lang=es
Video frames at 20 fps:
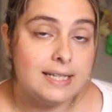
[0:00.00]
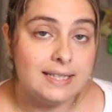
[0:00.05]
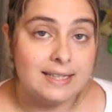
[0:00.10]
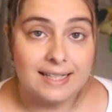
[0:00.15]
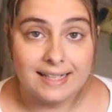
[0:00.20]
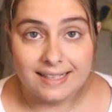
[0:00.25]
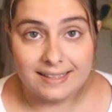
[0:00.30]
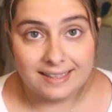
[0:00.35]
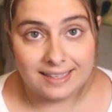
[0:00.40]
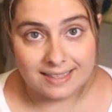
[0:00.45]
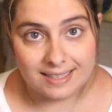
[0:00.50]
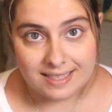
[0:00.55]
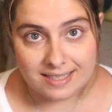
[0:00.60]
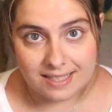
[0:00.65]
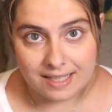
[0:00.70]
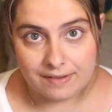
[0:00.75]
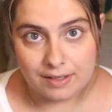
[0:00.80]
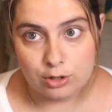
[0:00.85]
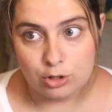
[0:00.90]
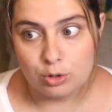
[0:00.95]
¿De qué trata
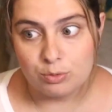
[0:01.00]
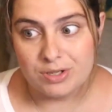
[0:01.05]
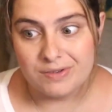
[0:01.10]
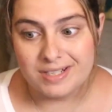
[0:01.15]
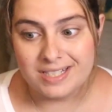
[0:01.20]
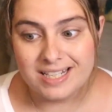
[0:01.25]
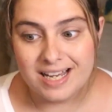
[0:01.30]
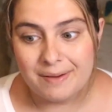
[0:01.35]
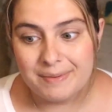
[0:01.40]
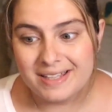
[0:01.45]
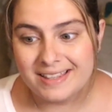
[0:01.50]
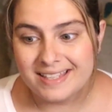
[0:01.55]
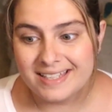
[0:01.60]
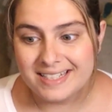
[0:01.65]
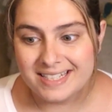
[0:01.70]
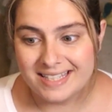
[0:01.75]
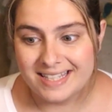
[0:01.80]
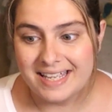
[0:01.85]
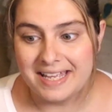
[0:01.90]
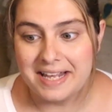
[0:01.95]
este evento? Pues básicamente
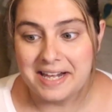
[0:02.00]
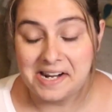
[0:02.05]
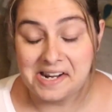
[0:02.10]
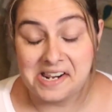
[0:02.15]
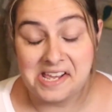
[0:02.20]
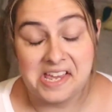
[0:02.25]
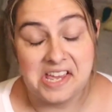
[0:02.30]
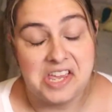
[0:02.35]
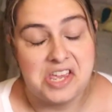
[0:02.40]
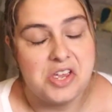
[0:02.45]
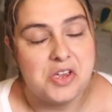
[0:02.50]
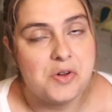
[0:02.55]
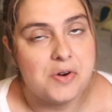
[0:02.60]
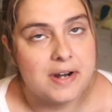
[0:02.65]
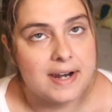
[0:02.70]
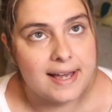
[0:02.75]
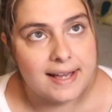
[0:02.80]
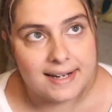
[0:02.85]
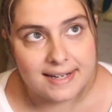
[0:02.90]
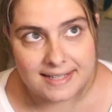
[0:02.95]
es de
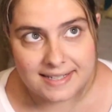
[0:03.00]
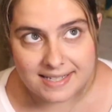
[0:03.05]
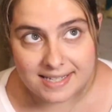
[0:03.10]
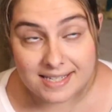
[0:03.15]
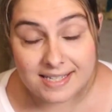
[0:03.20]
regionales,